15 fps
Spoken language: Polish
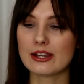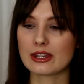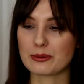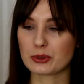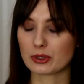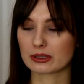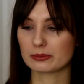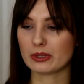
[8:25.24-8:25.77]
Na
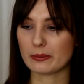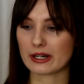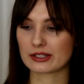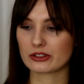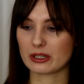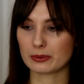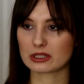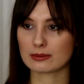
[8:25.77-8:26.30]
przykład mnie
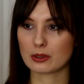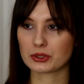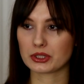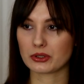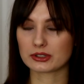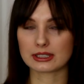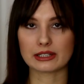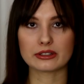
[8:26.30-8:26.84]
bardzo nie podobał
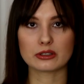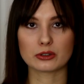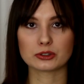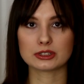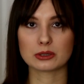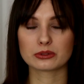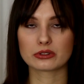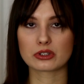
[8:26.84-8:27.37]
się ostatni
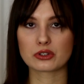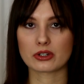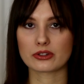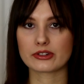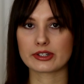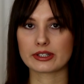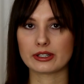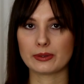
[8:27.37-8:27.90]
rozdział
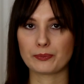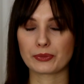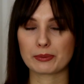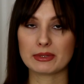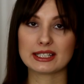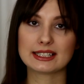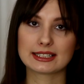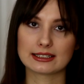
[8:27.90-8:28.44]
dotyczący
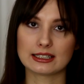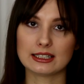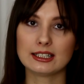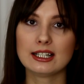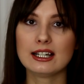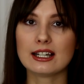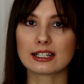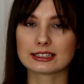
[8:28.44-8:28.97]
medycyny,
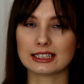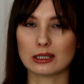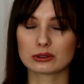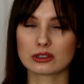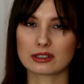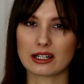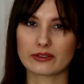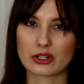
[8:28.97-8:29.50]
gdzie
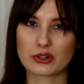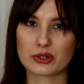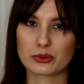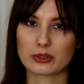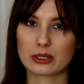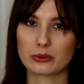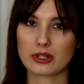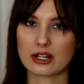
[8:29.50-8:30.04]
autorka wręcz
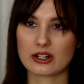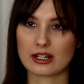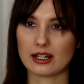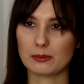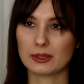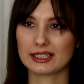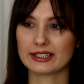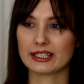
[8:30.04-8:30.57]
sugeruje,
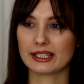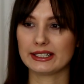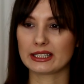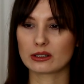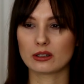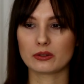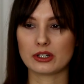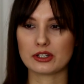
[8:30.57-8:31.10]
że badania
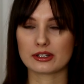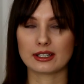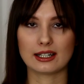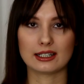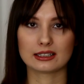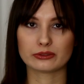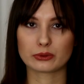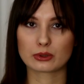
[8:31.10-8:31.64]

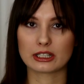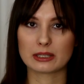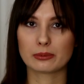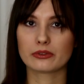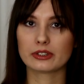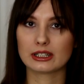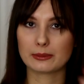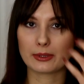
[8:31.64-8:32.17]
ginekologiczne w ogóle nie
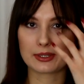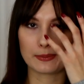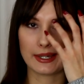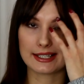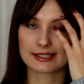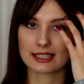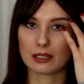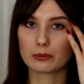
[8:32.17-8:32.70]
powinny mieć
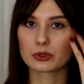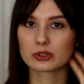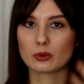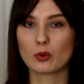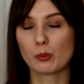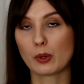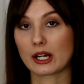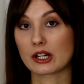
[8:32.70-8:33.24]
miejsca, bo są
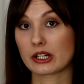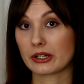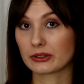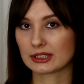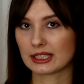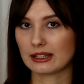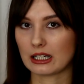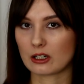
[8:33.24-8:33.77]

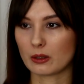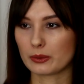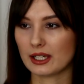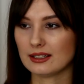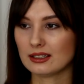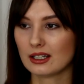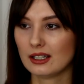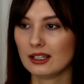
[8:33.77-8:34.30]
upokarzające dla kobiet.